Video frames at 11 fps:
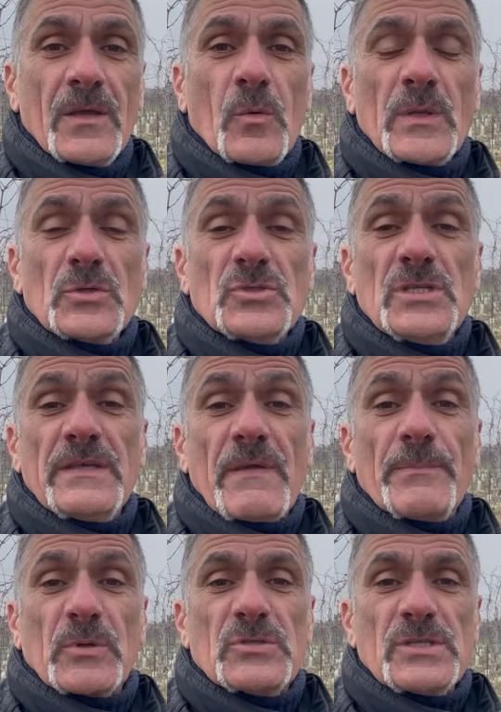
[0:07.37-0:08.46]
quando si deve
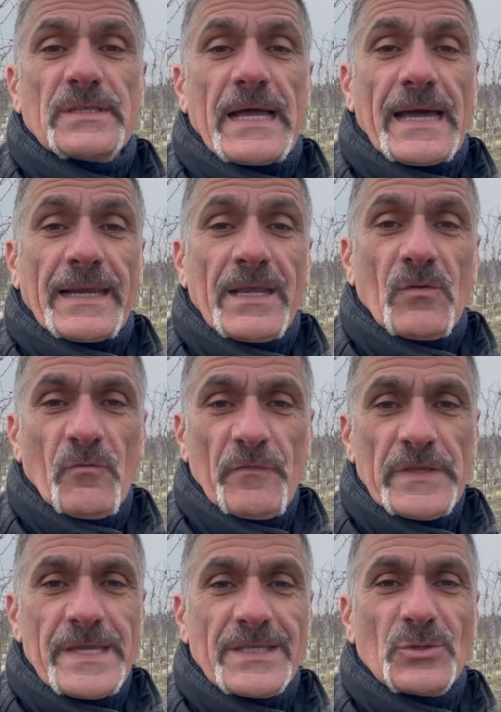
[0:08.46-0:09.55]
progettare un
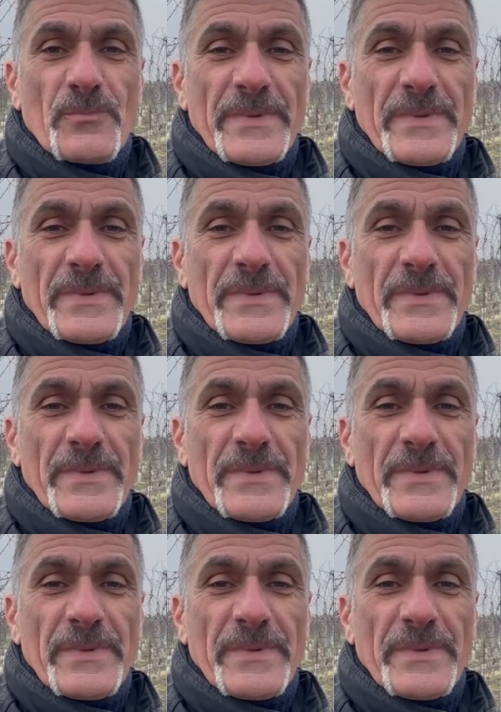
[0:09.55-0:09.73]
vigneto